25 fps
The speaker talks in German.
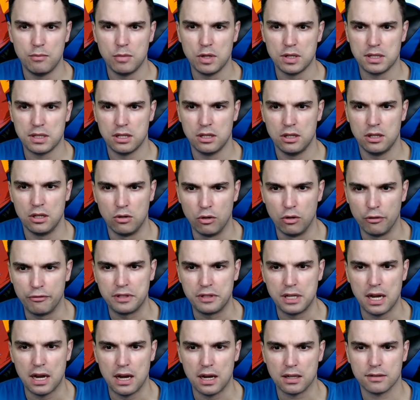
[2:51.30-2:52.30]
der sich in die Luft
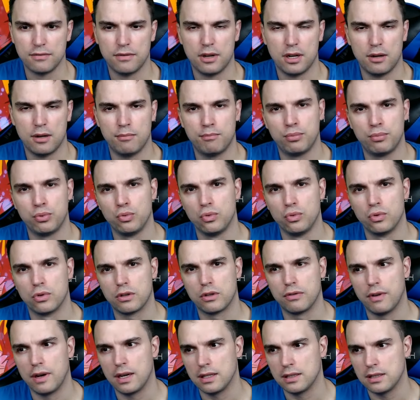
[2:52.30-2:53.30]
jagt, war Bu
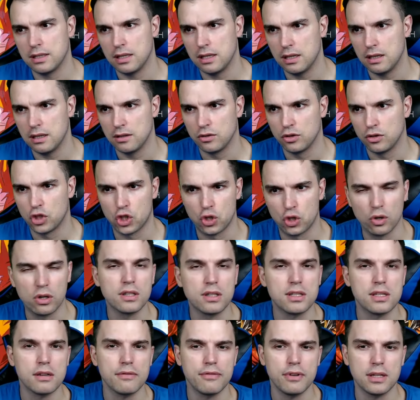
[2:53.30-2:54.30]
quasi in Stücke
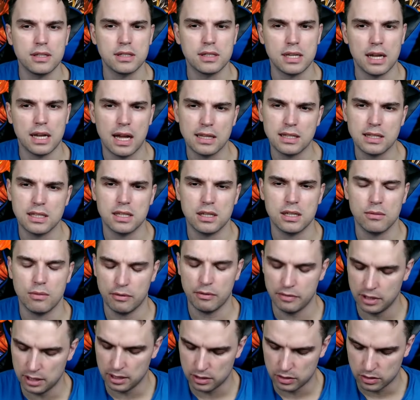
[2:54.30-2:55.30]
zerfetzt, hat sich aber
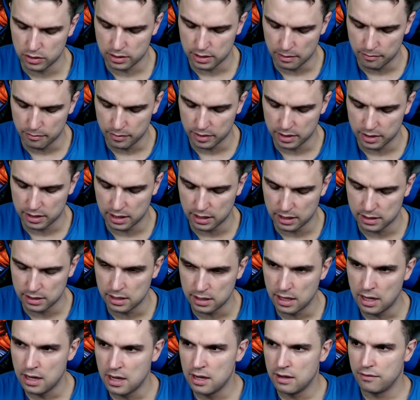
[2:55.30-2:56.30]
wieder zusammengesetzt,
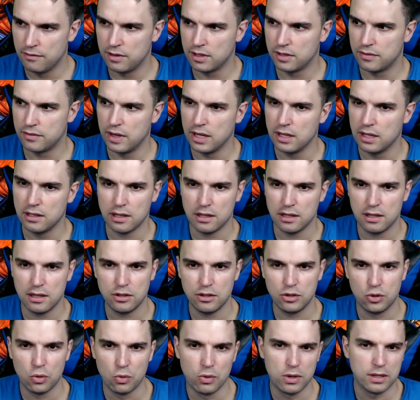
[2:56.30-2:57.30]
weswegen dann
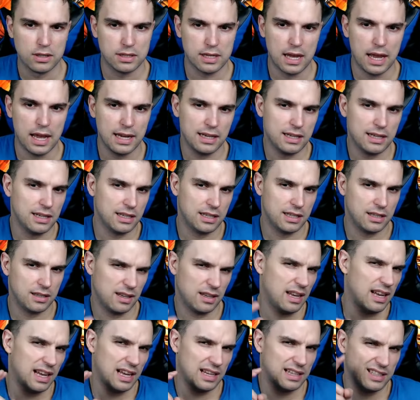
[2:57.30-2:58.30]
Endurance eigentlich
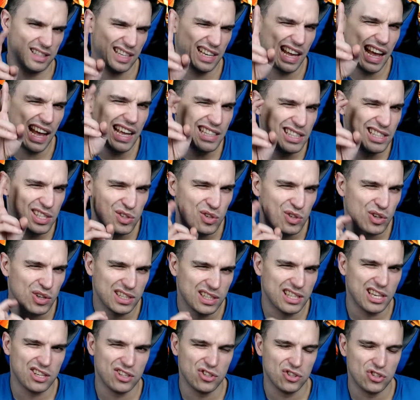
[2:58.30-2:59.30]
rein
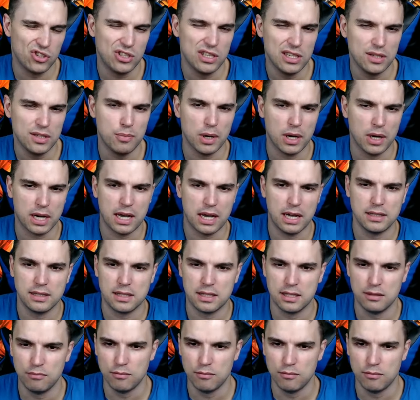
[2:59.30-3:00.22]
storytechnisch diesmal keinen Sinn